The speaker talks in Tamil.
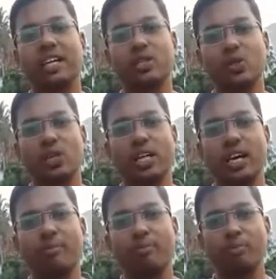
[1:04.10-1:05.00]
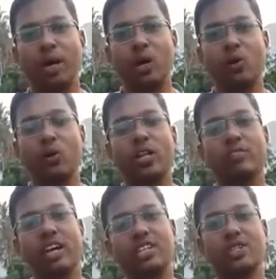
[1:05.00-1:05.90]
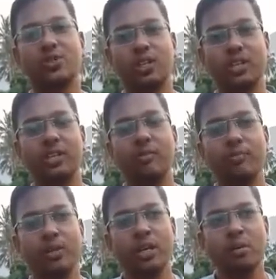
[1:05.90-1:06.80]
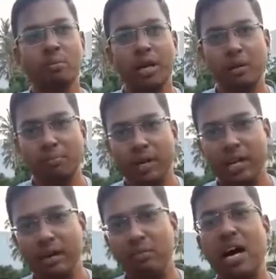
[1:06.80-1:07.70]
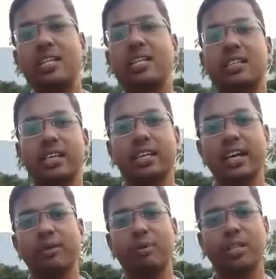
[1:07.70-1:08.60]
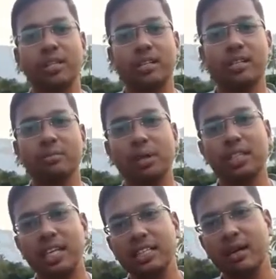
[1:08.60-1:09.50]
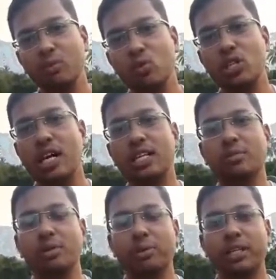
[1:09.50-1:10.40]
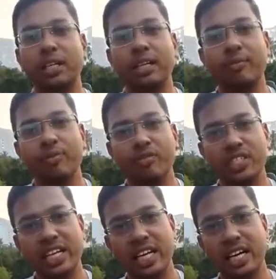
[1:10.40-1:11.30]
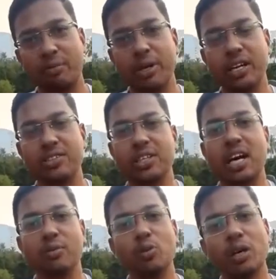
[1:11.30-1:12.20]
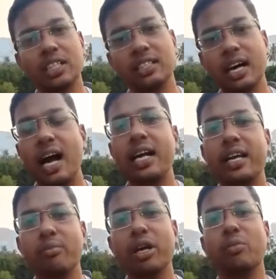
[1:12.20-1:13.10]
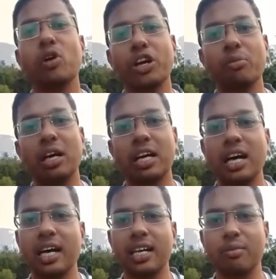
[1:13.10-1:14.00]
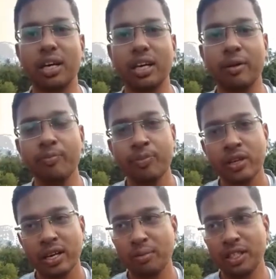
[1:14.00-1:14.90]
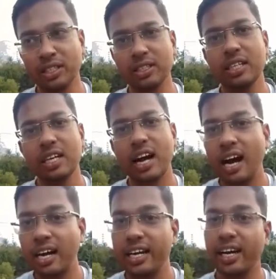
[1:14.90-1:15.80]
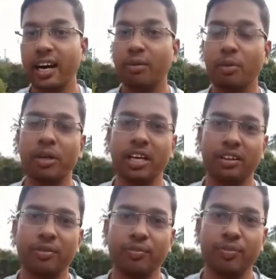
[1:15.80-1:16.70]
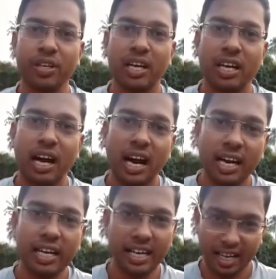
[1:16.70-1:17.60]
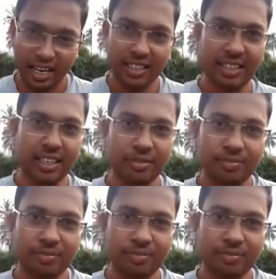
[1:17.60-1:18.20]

என்று சொல்லுகிற மக்களோடு அது வளர்ச்சி விட்டது மிகப்பெரிய மாற்றத்தை ஏற்படுத்தியது பதினைந்தாம் நூற்றாண்டுக்கு உட்பட்ட விஜயநகர பேரரசு காலமும் அதை தாண்டிய மிக முக்கியமான காலகட்டமாக நமக்கு காலனிய காலம் அமைகிறது காலனிய காலத்தில்